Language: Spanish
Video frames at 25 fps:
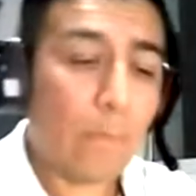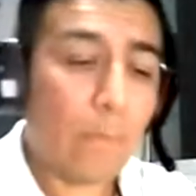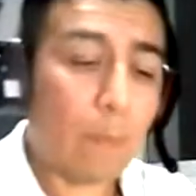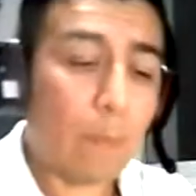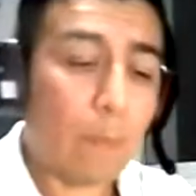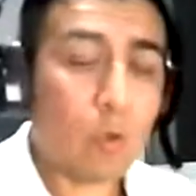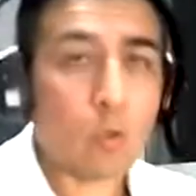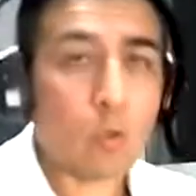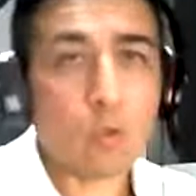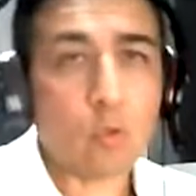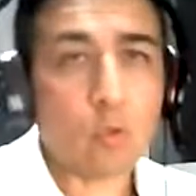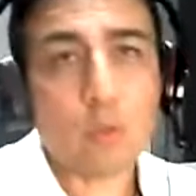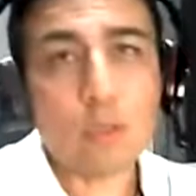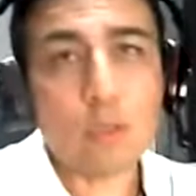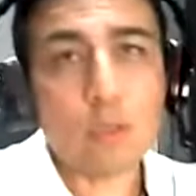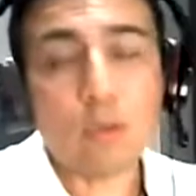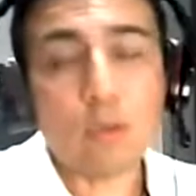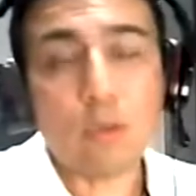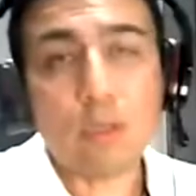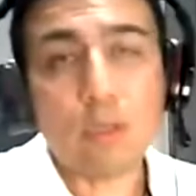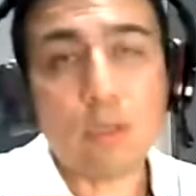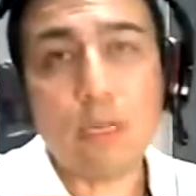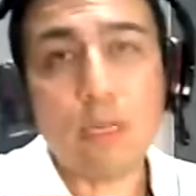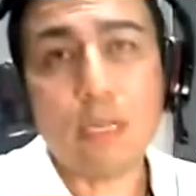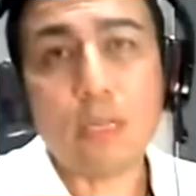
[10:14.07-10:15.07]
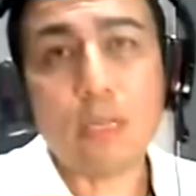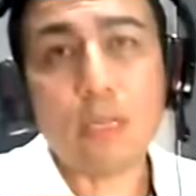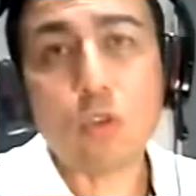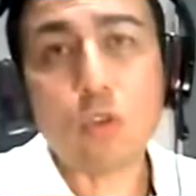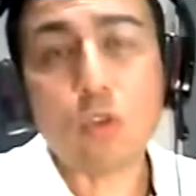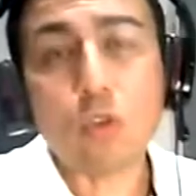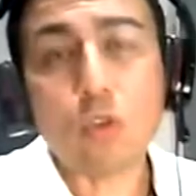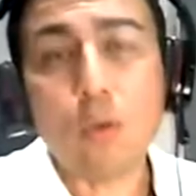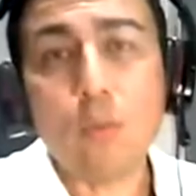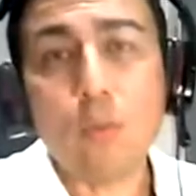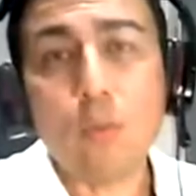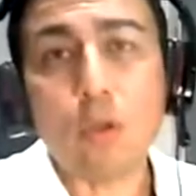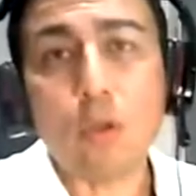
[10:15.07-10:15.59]
Por supuesto, tiene
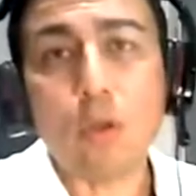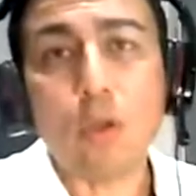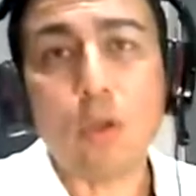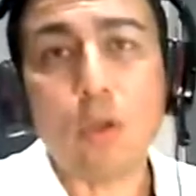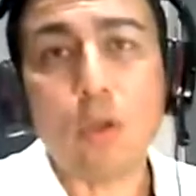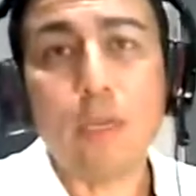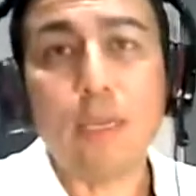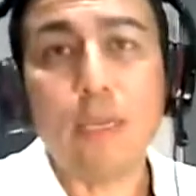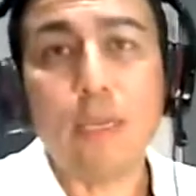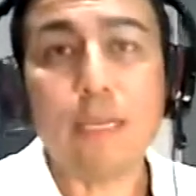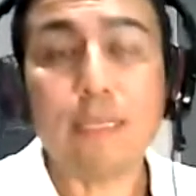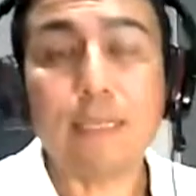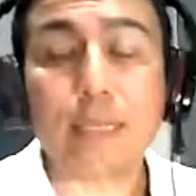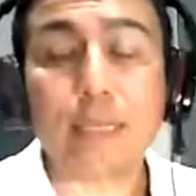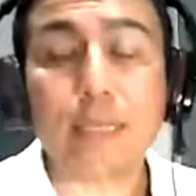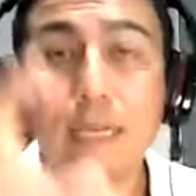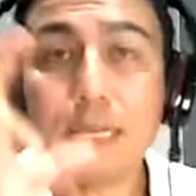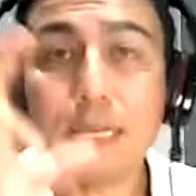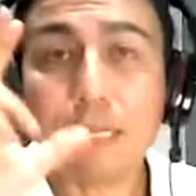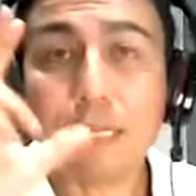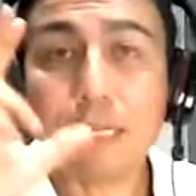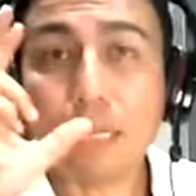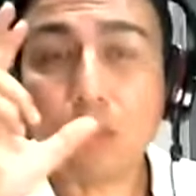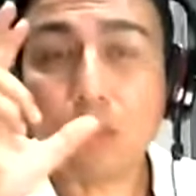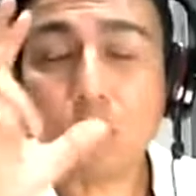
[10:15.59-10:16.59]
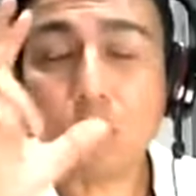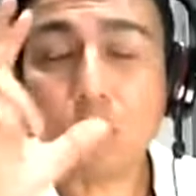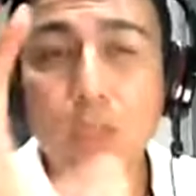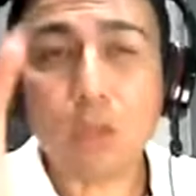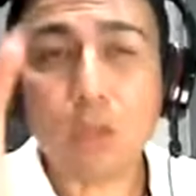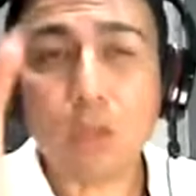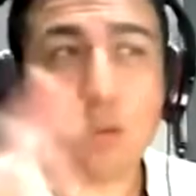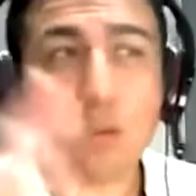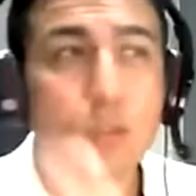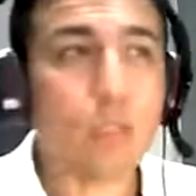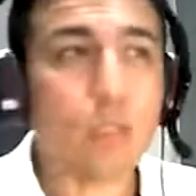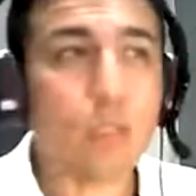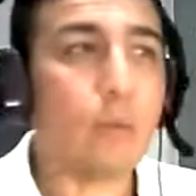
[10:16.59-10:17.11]
insomnio, está en instinto de
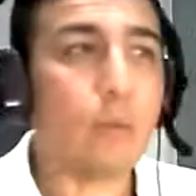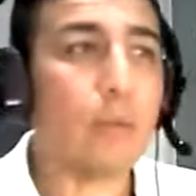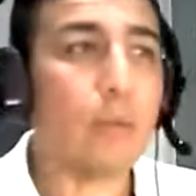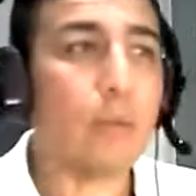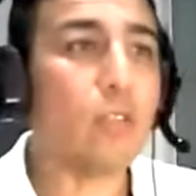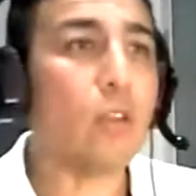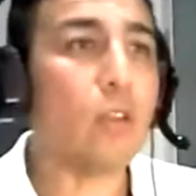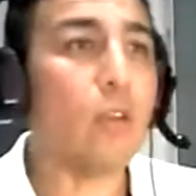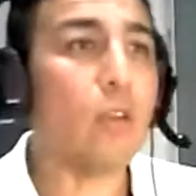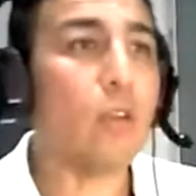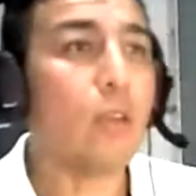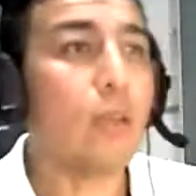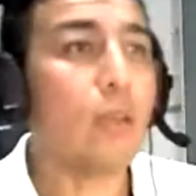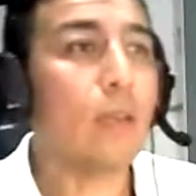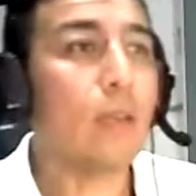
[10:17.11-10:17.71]
conservación.